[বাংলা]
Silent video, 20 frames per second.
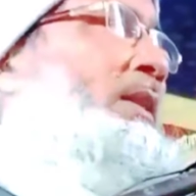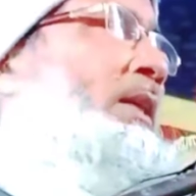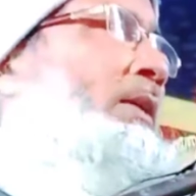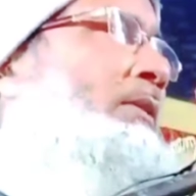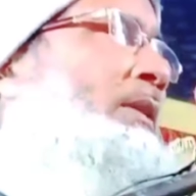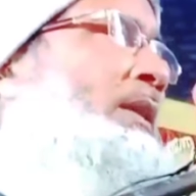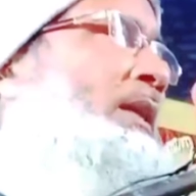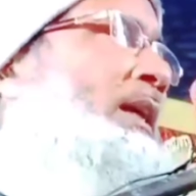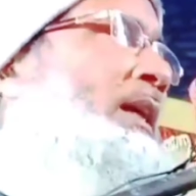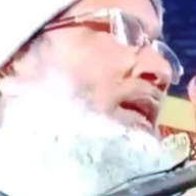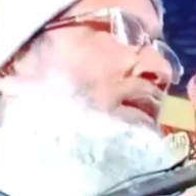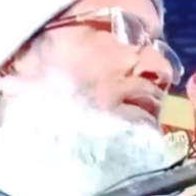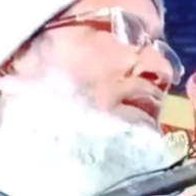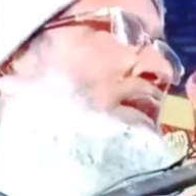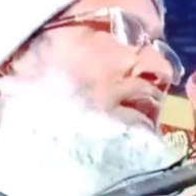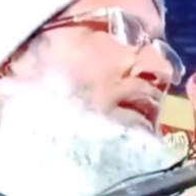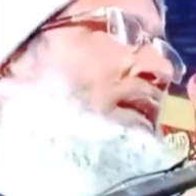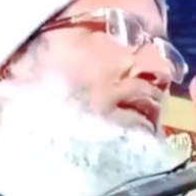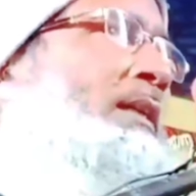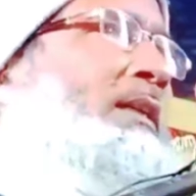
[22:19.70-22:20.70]
তাহলে
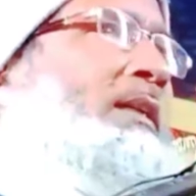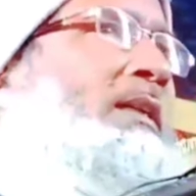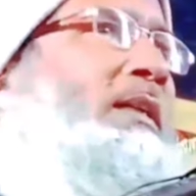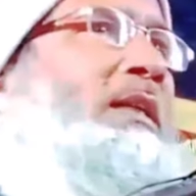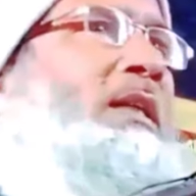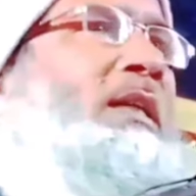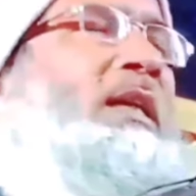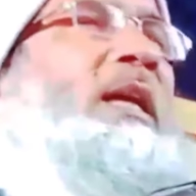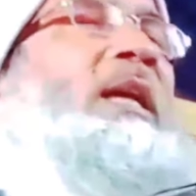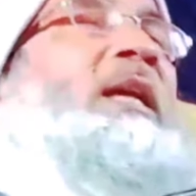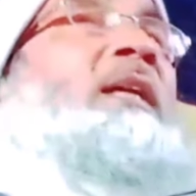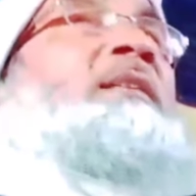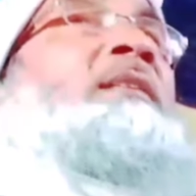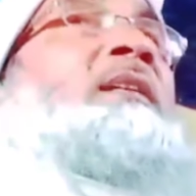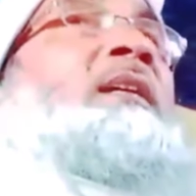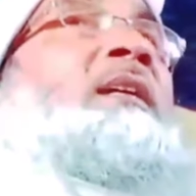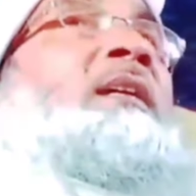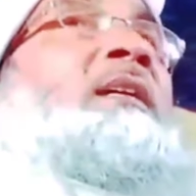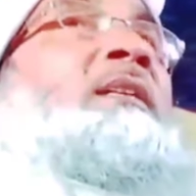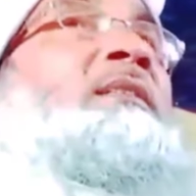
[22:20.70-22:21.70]
আজকে এই
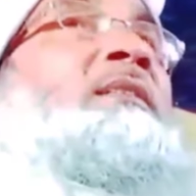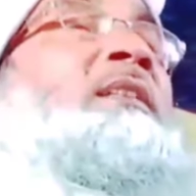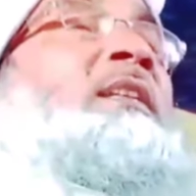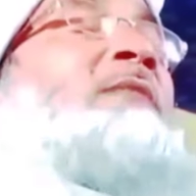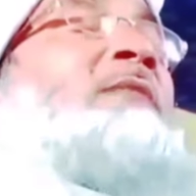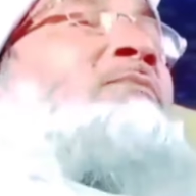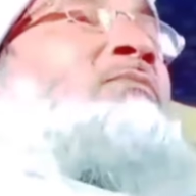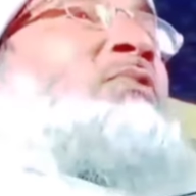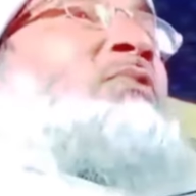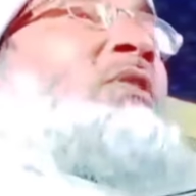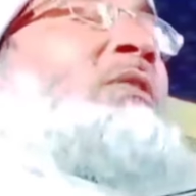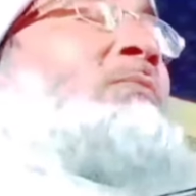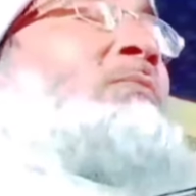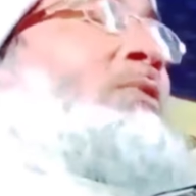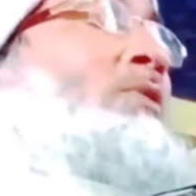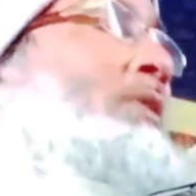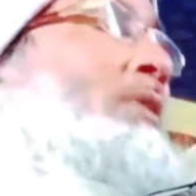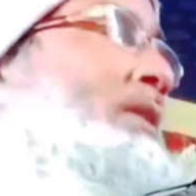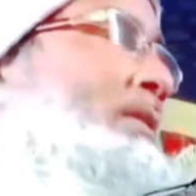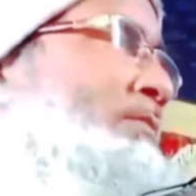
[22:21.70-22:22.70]
যে ঝিমঝিম
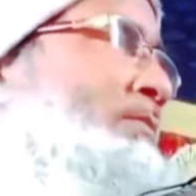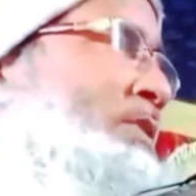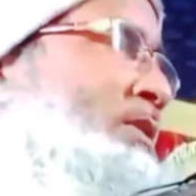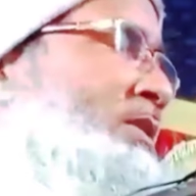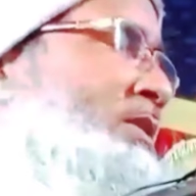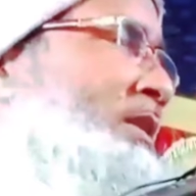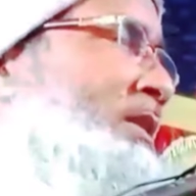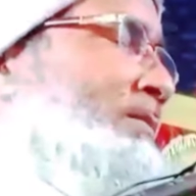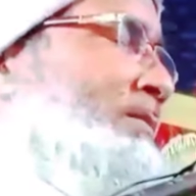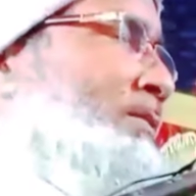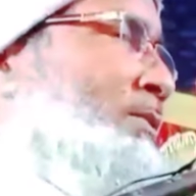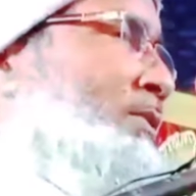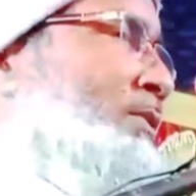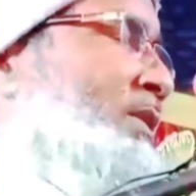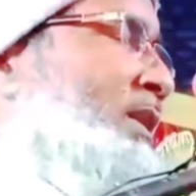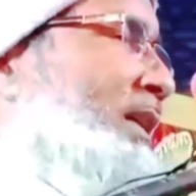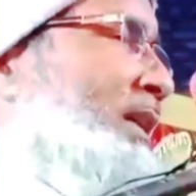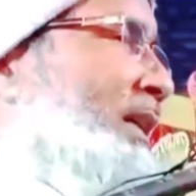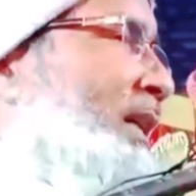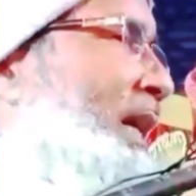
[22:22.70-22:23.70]
করে বৃষ্টি
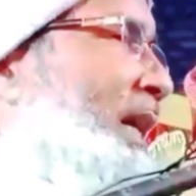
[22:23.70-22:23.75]
পড়ছে